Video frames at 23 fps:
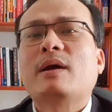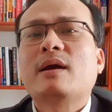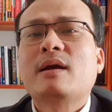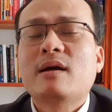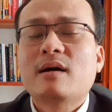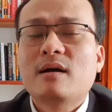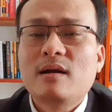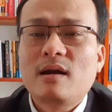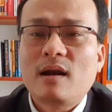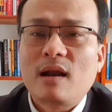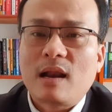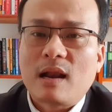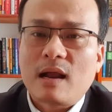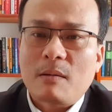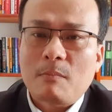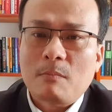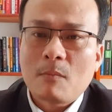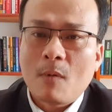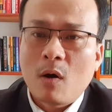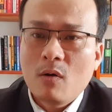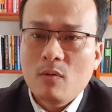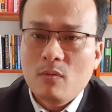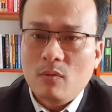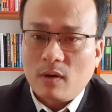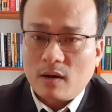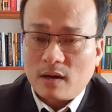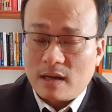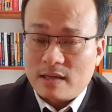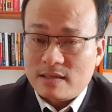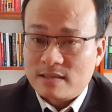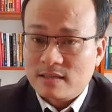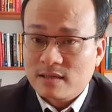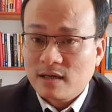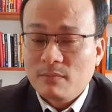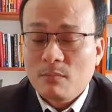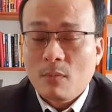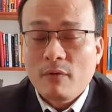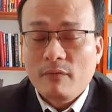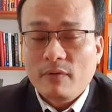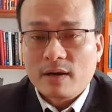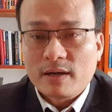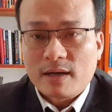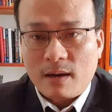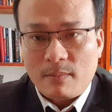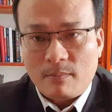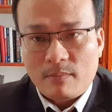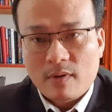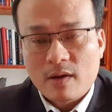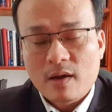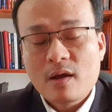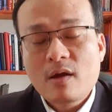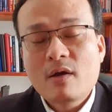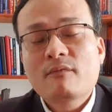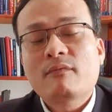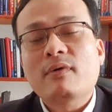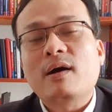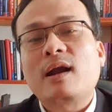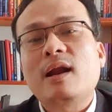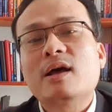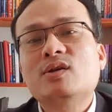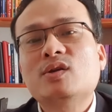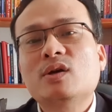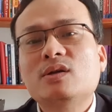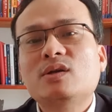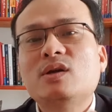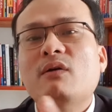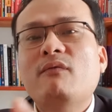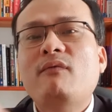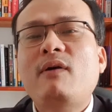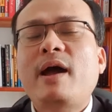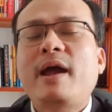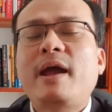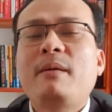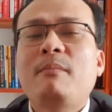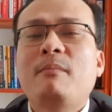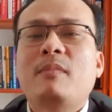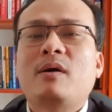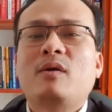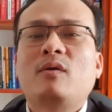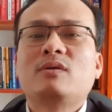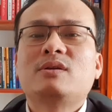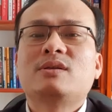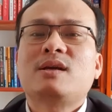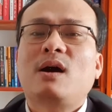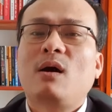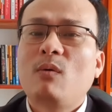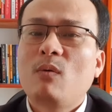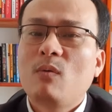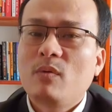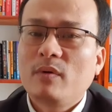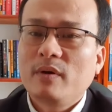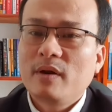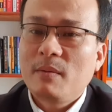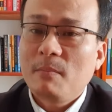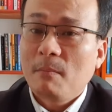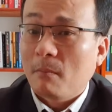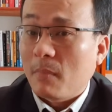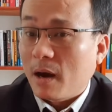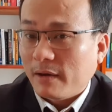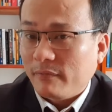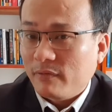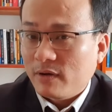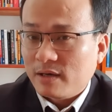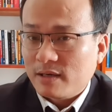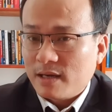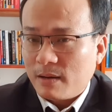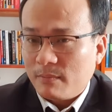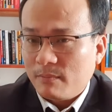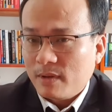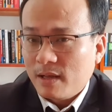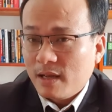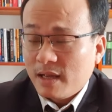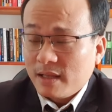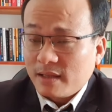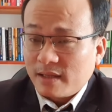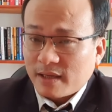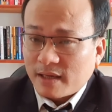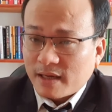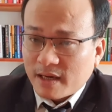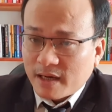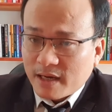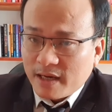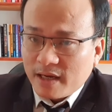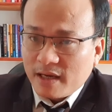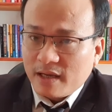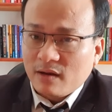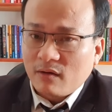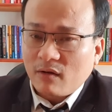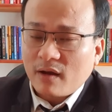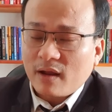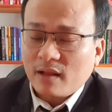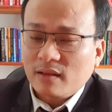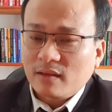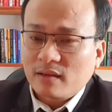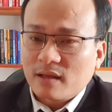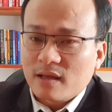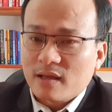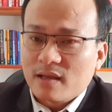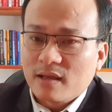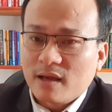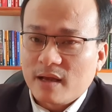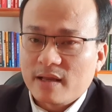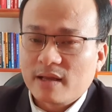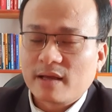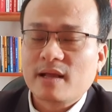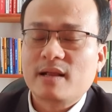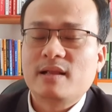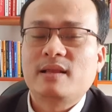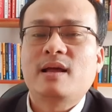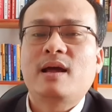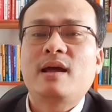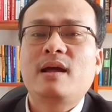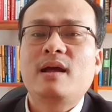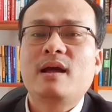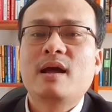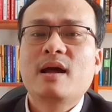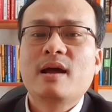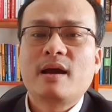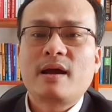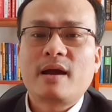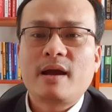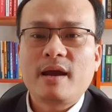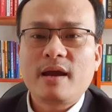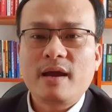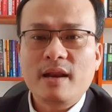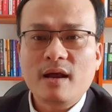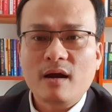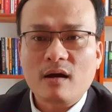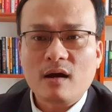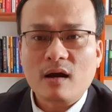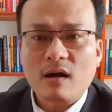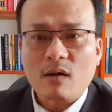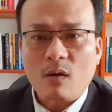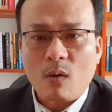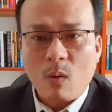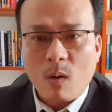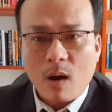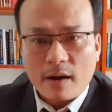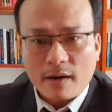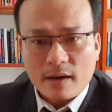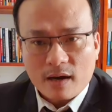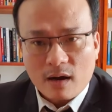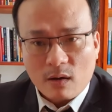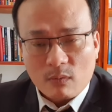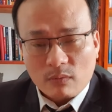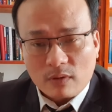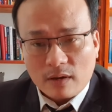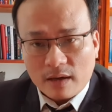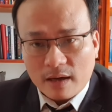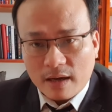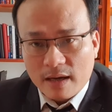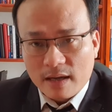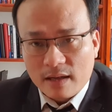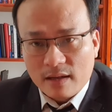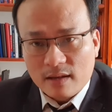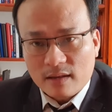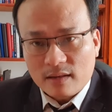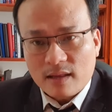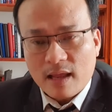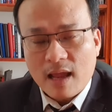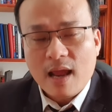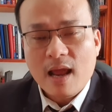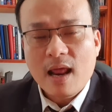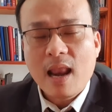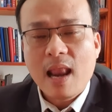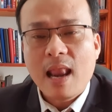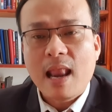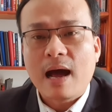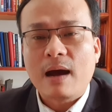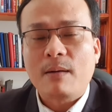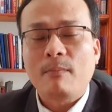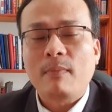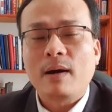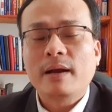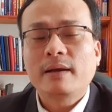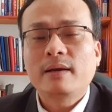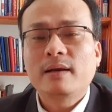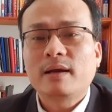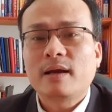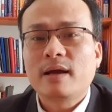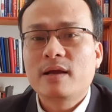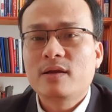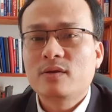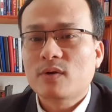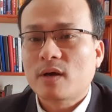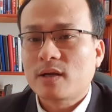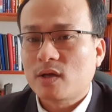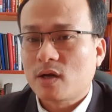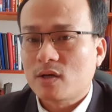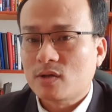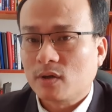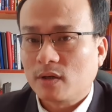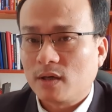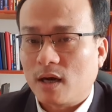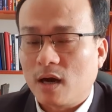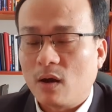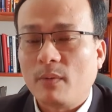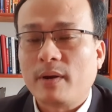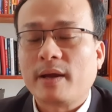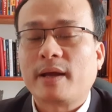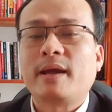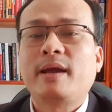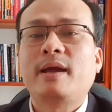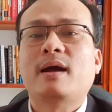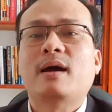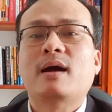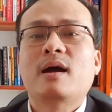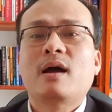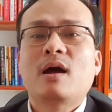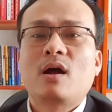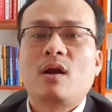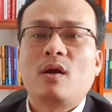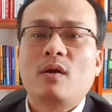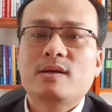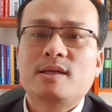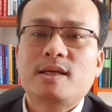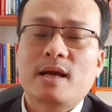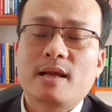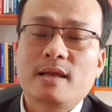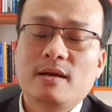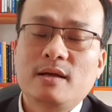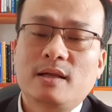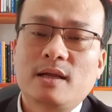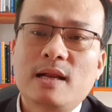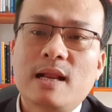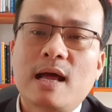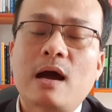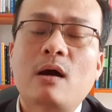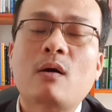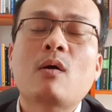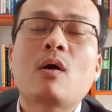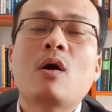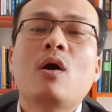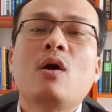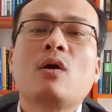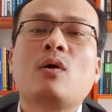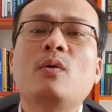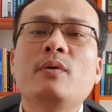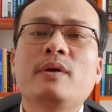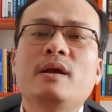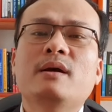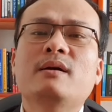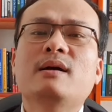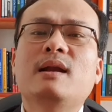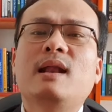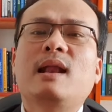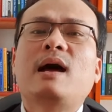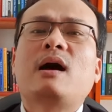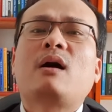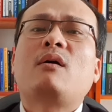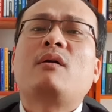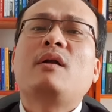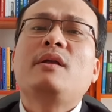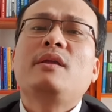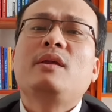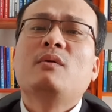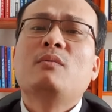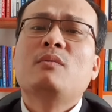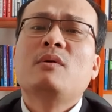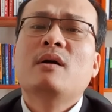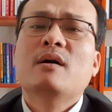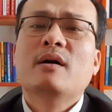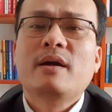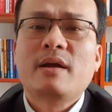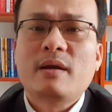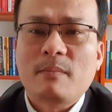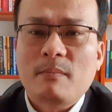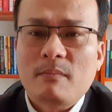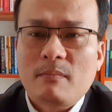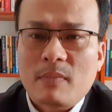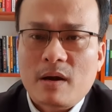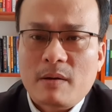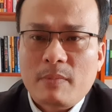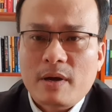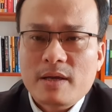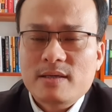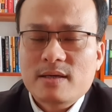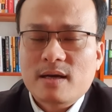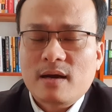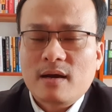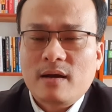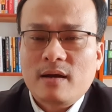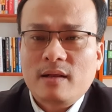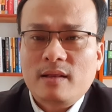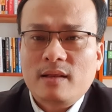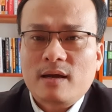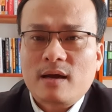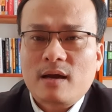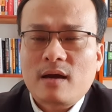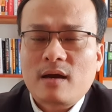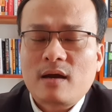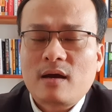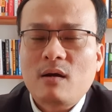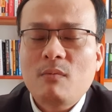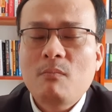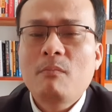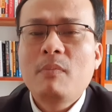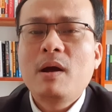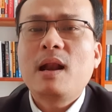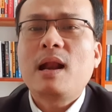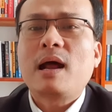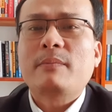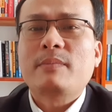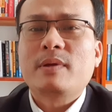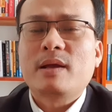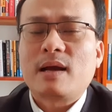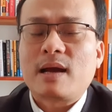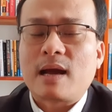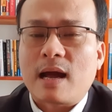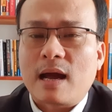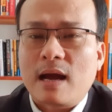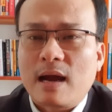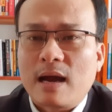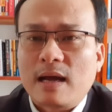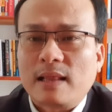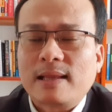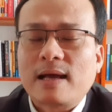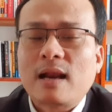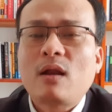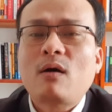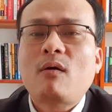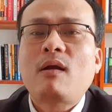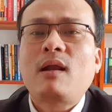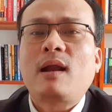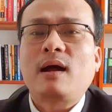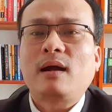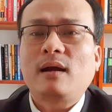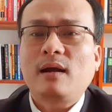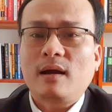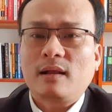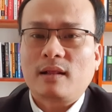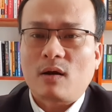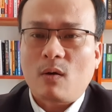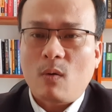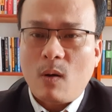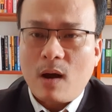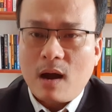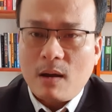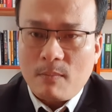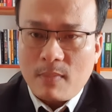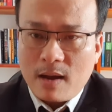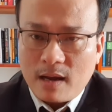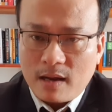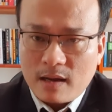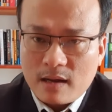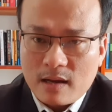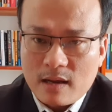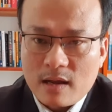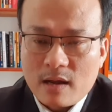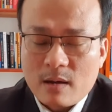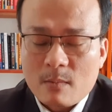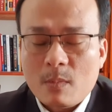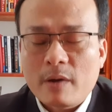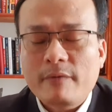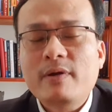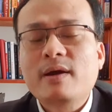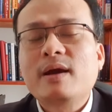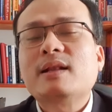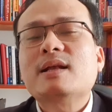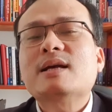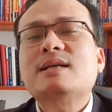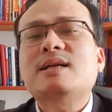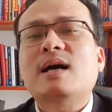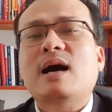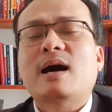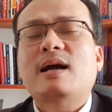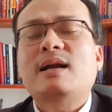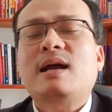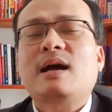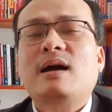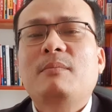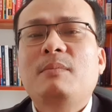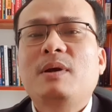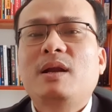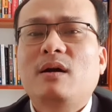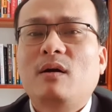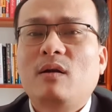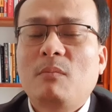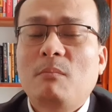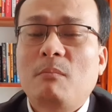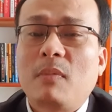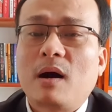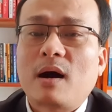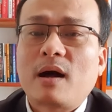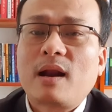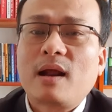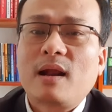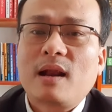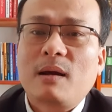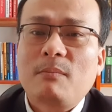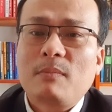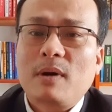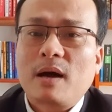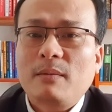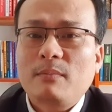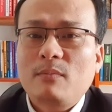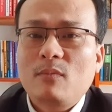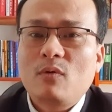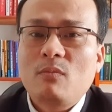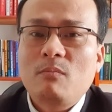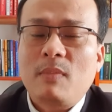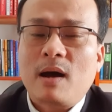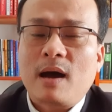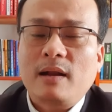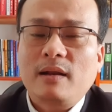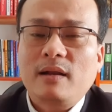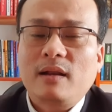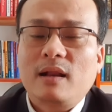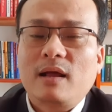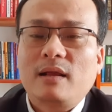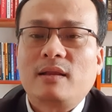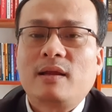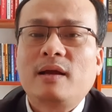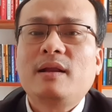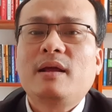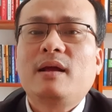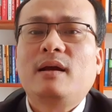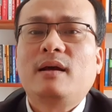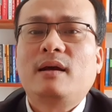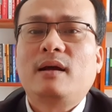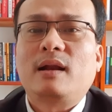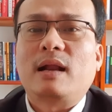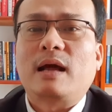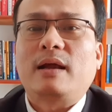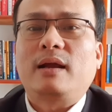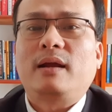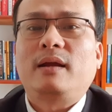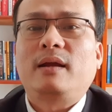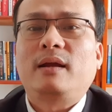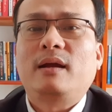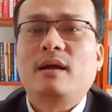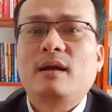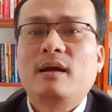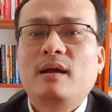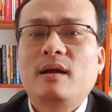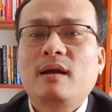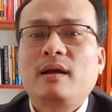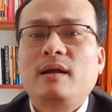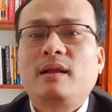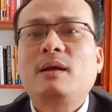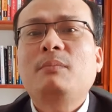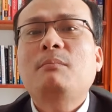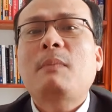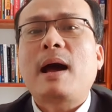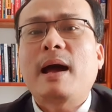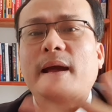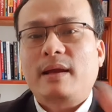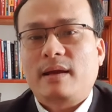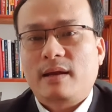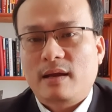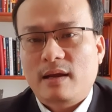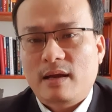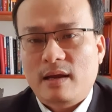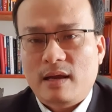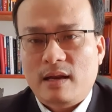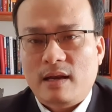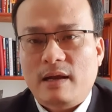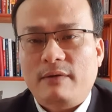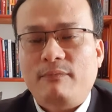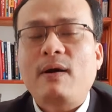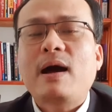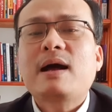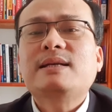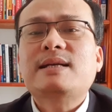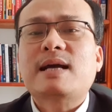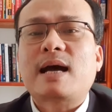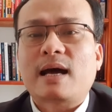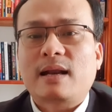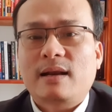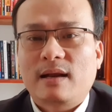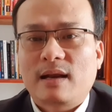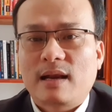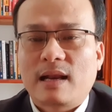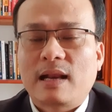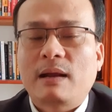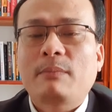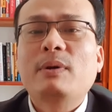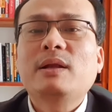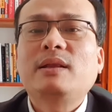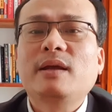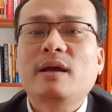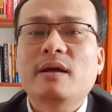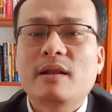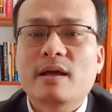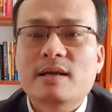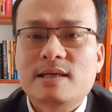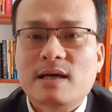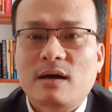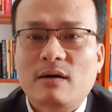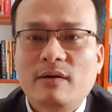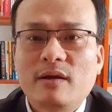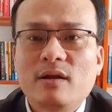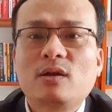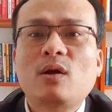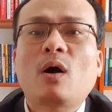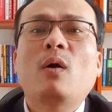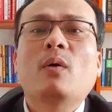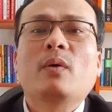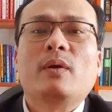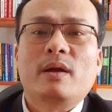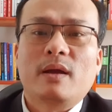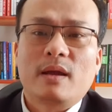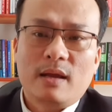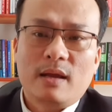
đến ngưỡng là 4 hoặc là dưới 4 phần trăm và cái lãi suất cho vay mà nó 6 đến 7 phần trăm thì khi đó cái tình hình kinh tế khi nó có hoạt động kinh tế làm ăn kinh doanh sản xuất ở ngoài kia nó sẽ như thế nào cũng như là có rất nhiều người mà bây giờ người ta không biết làm gì cả người ta lo lắng người ta hoang mang bởi vì người ta sợ rằng biết đâu là mở ra làm ăn buôn bán lại thất lại thất bại lại phá sản là mất tiền thì sao nên thôi